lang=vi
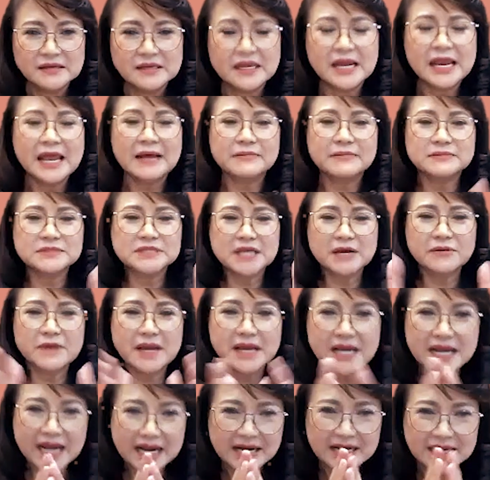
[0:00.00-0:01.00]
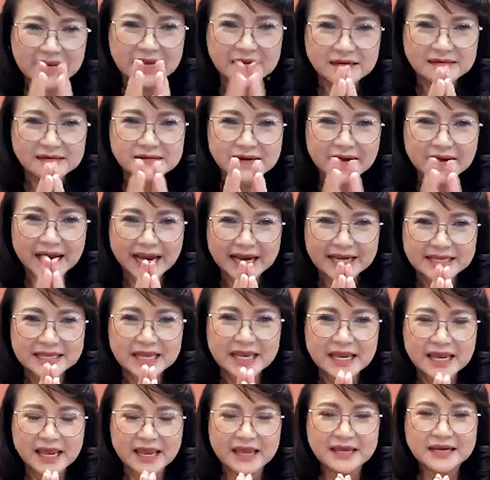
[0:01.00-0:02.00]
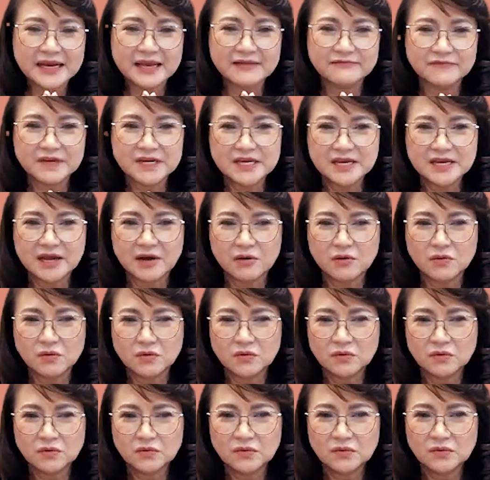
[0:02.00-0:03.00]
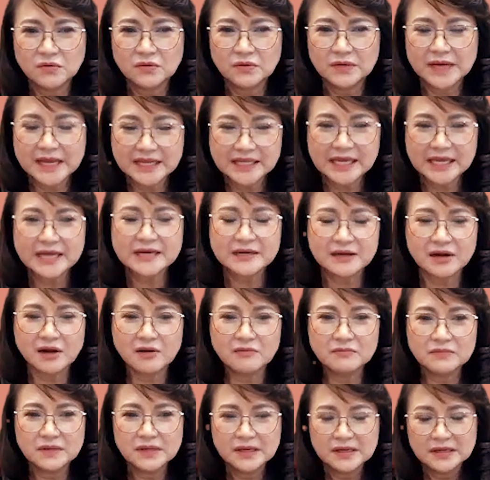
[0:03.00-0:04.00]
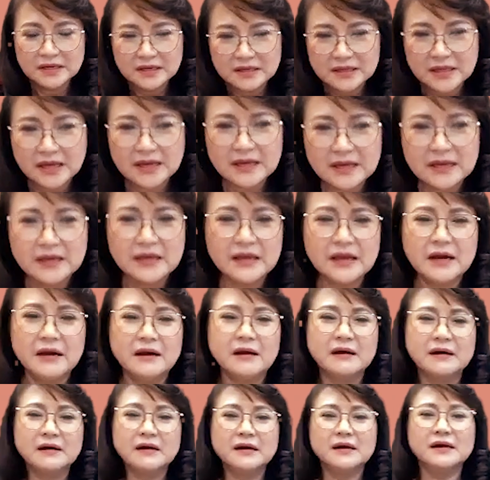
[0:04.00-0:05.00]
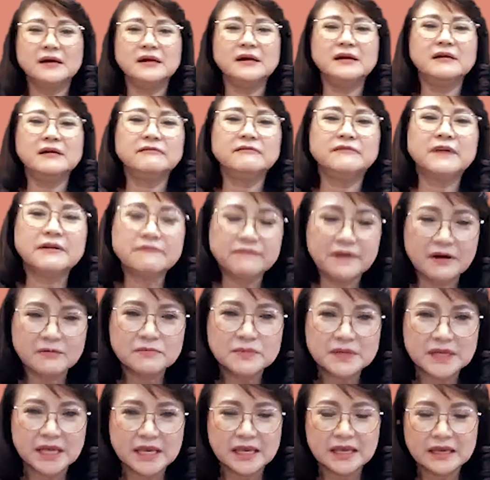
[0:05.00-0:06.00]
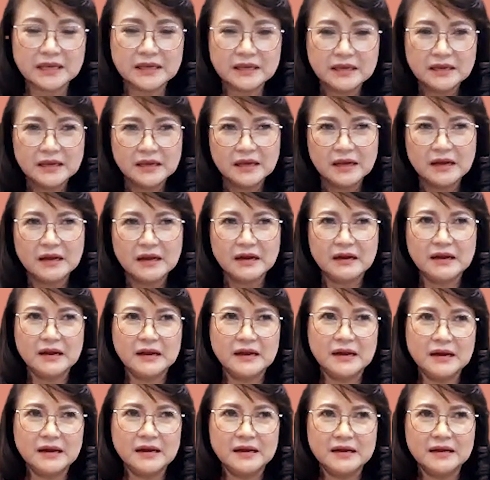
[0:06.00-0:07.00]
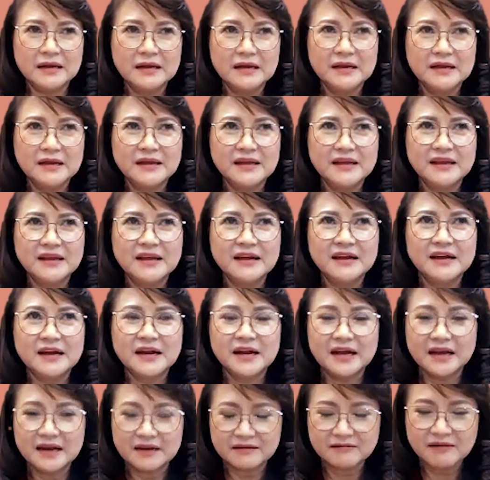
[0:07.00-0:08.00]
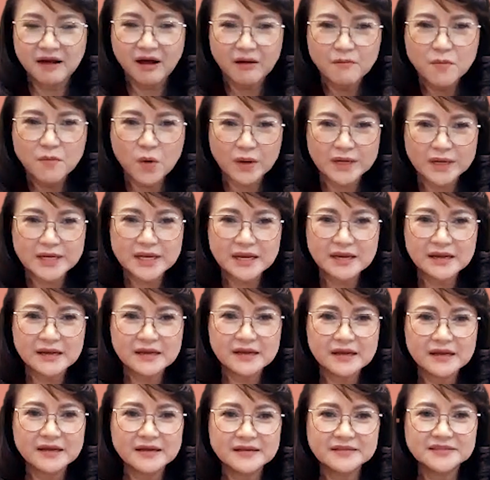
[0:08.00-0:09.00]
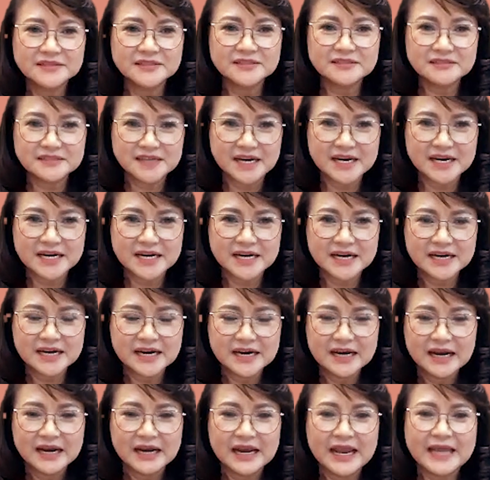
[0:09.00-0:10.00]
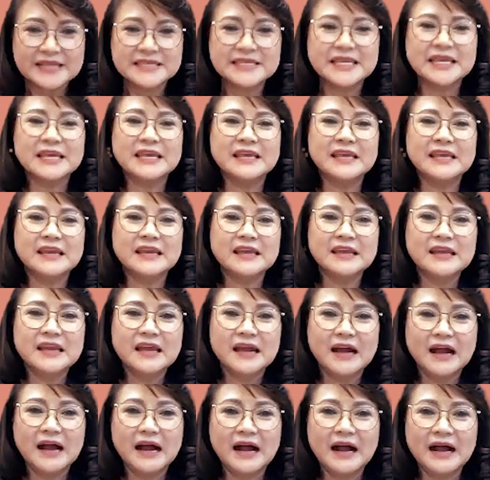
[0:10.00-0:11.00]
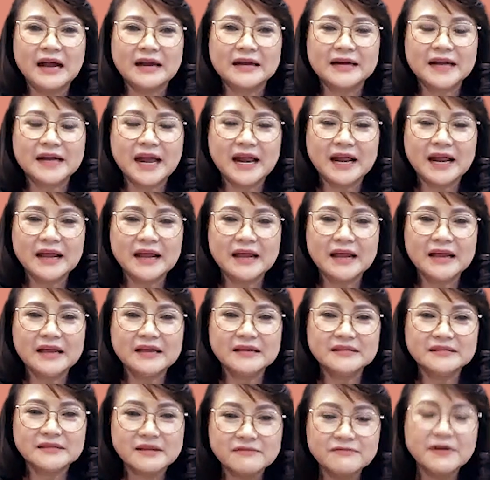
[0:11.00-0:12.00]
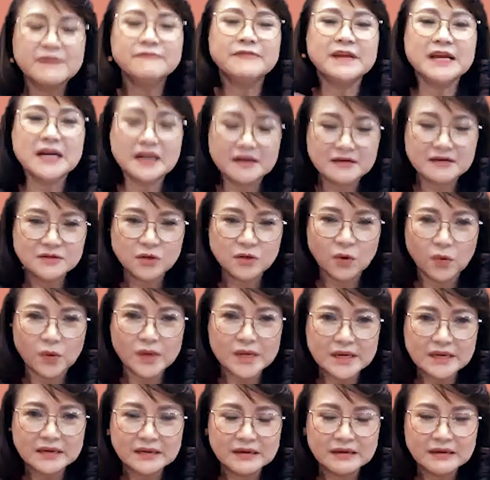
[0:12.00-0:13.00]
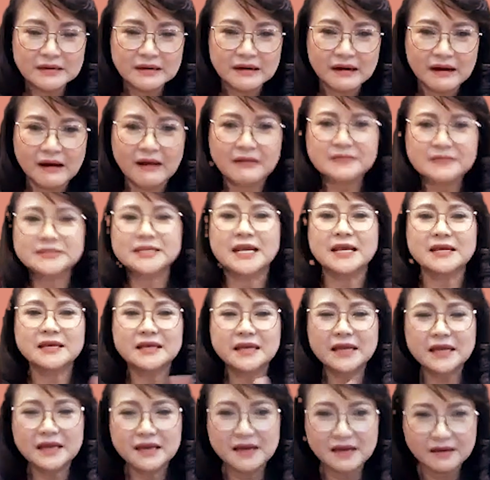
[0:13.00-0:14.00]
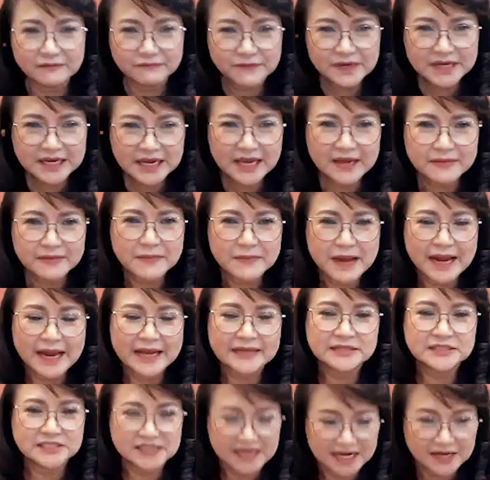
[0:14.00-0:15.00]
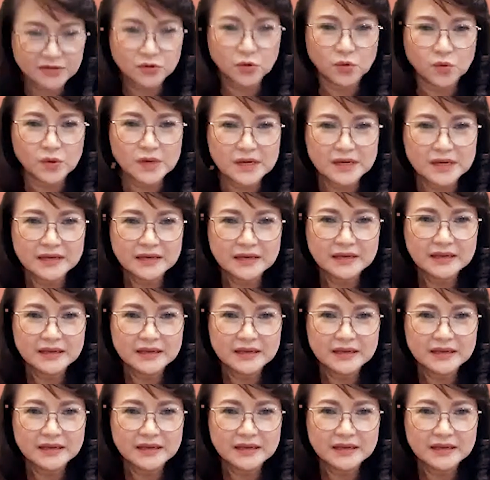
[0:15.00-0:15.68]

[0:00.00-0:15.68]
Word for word: chị làm sao để gắn kết được hai thế hệ này với nhau để thành công thì ở văn phòng chị à, à, có một cái chương trình là chị à, các à, tư vấn viên lớn tuổi họ sẽ kết hợp với các bạn trẻ tuổi